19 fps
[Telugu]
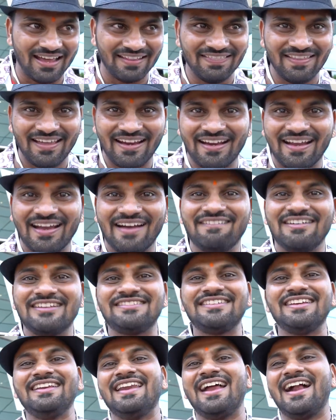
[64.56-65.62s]
అందంగా
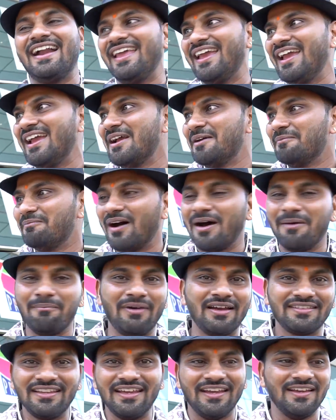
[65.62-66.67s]
వచ్చినాడే
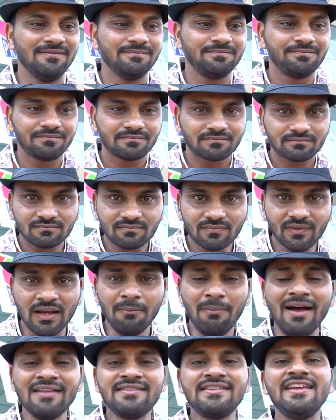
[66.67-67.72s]
బామ్మర్ది
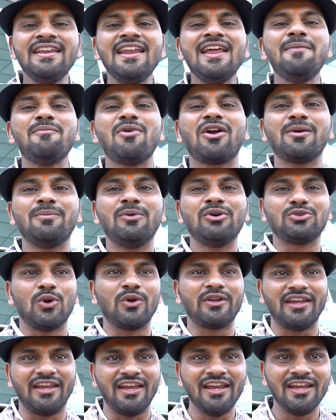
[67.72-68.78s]
మా చీనా ముఖము
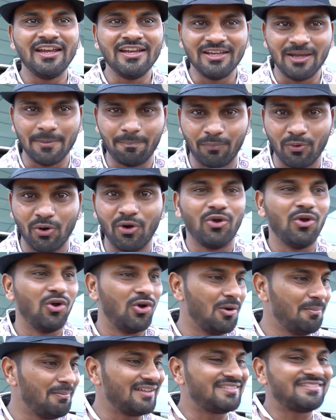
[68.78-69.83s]
తోటి ఇప్పుడు
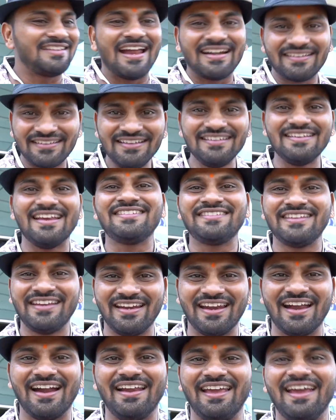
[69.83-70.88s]
మస్తు యాక్టింగ్
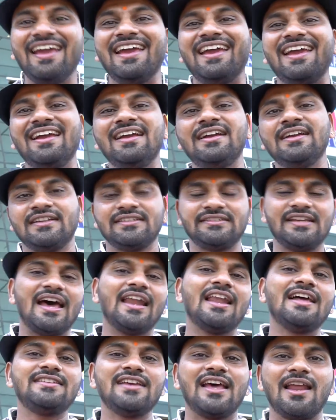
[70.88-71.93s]
చేసినాడే
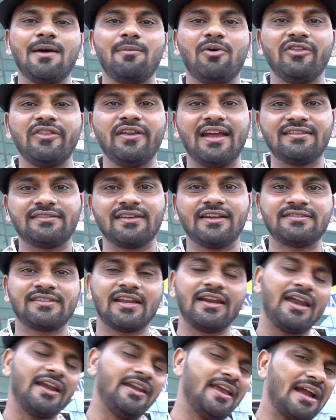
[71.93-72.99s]
చాలా చాలా బాగుంది న్యాచురల్
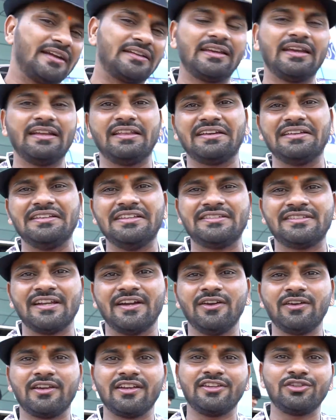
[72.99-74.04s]
స్టార్ నాని యాక్టింగ్ తిరిగి
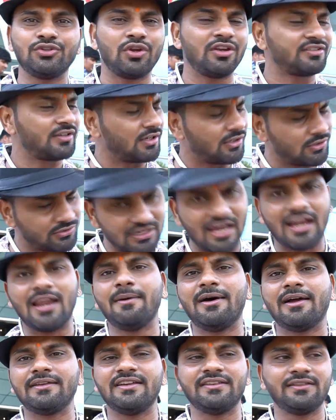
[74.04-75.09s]
తీశాడు కీర్తి సురేష్ గారు చాలా
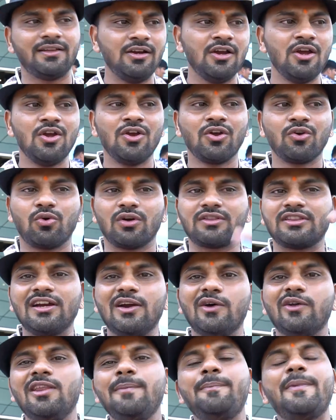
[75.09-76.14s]
బాగా చేశారు
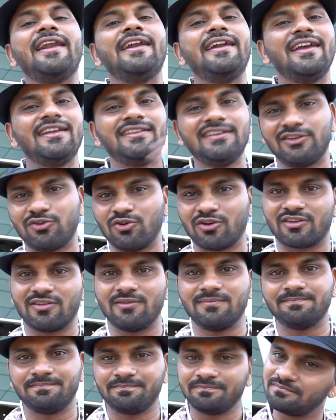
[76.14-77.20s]
కొత్తగా ఉంది ప్యాన్ ఇండియా
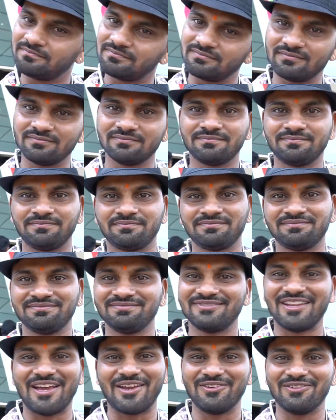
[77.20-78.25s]
తిట్టకూడదు
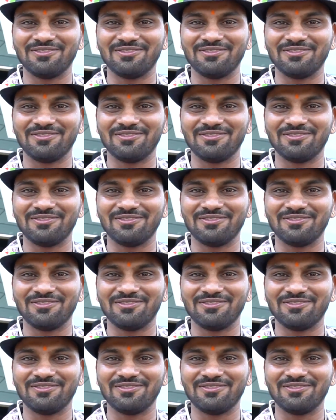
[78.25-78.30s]
థ్యాంక్